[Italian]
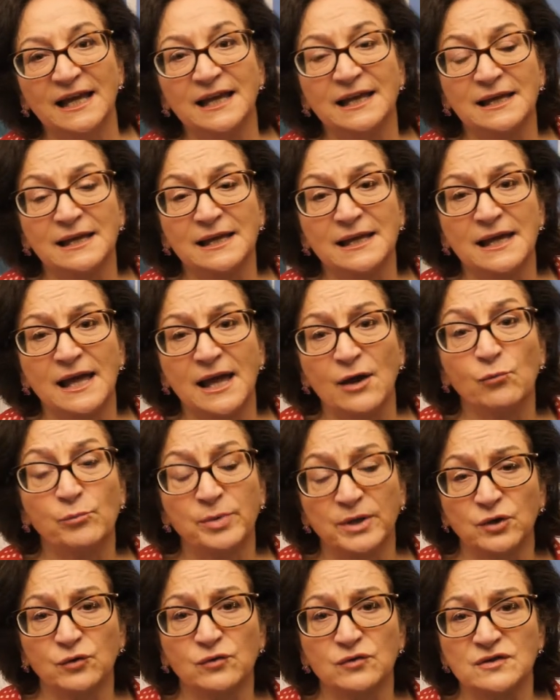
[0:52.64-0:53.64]
Eh, è un
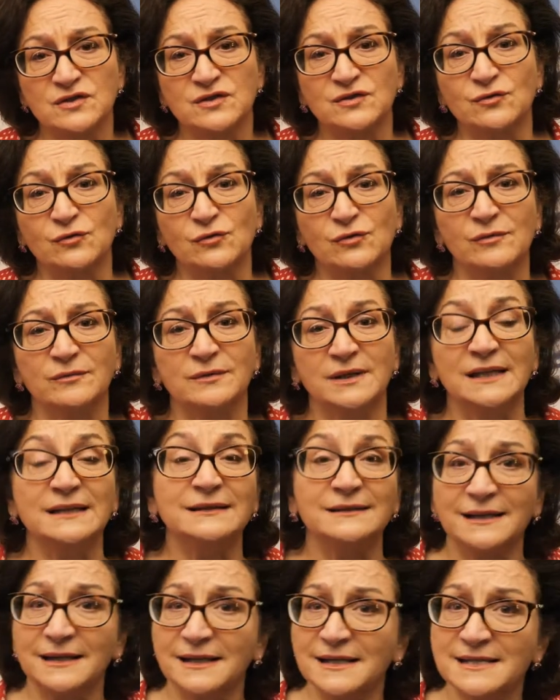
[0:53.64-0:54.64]
percorso
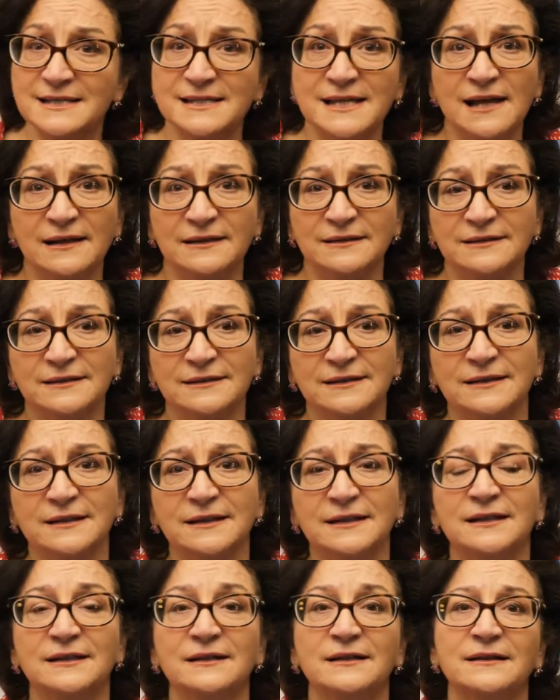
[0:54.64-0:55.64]

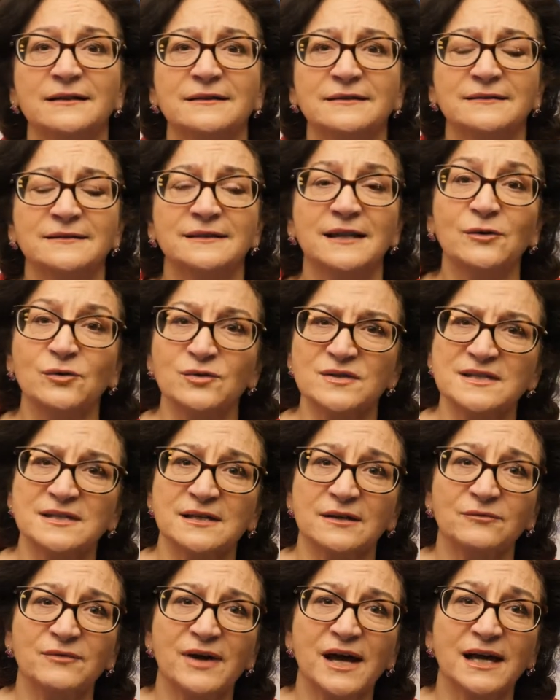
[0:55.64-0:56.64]
interessante eh, da
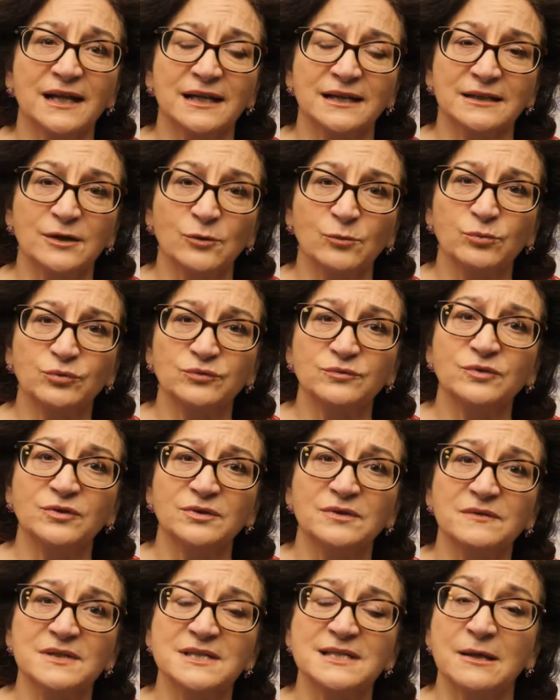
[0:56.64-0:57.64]
osservare da un punto
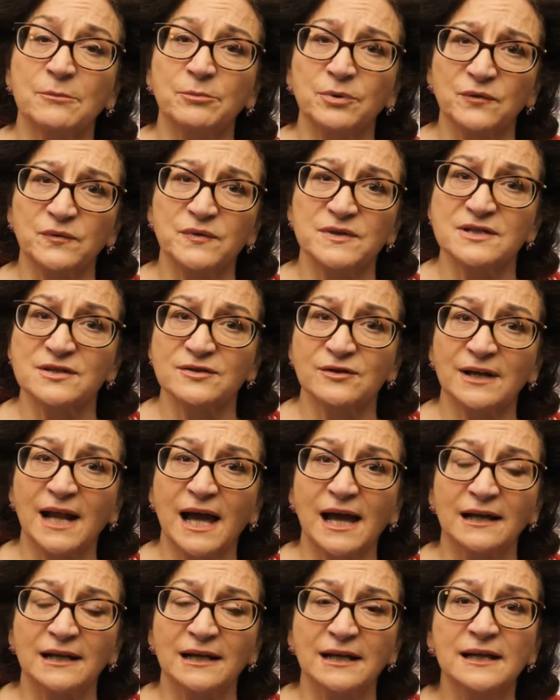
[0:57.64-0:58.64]
di vista
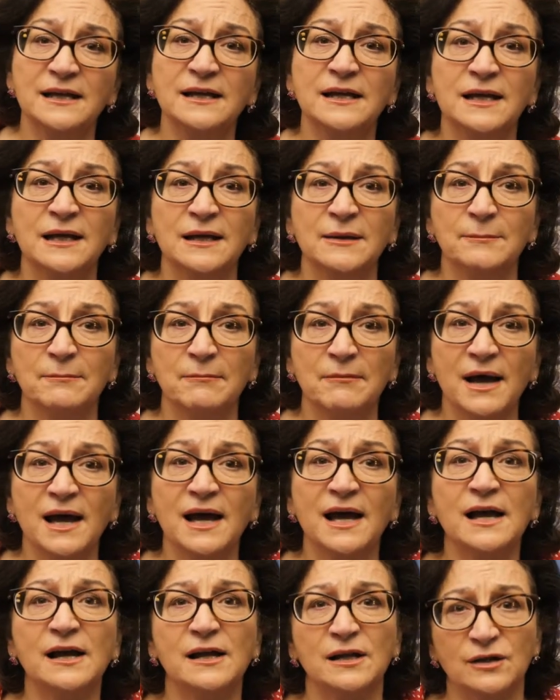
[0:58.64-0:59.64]
professionale,
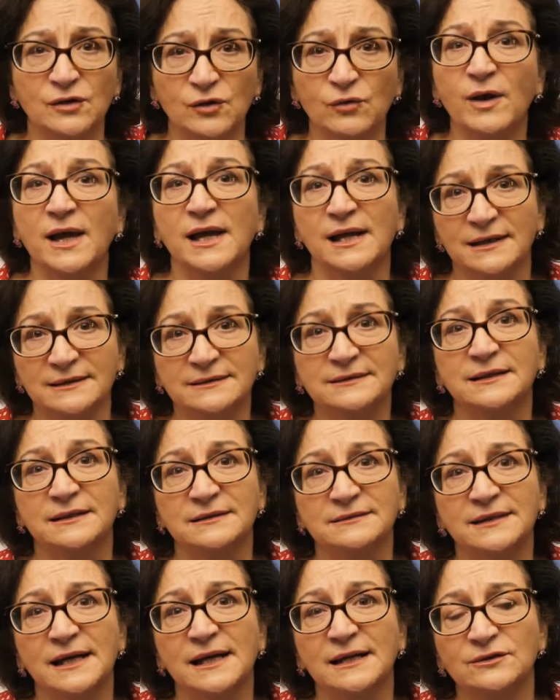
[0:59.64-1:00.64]
ma lo è
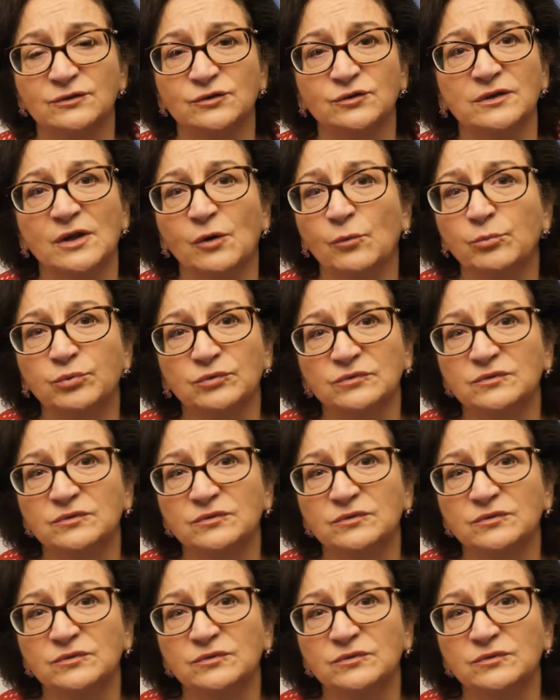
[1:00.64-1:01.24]
altrettanto da un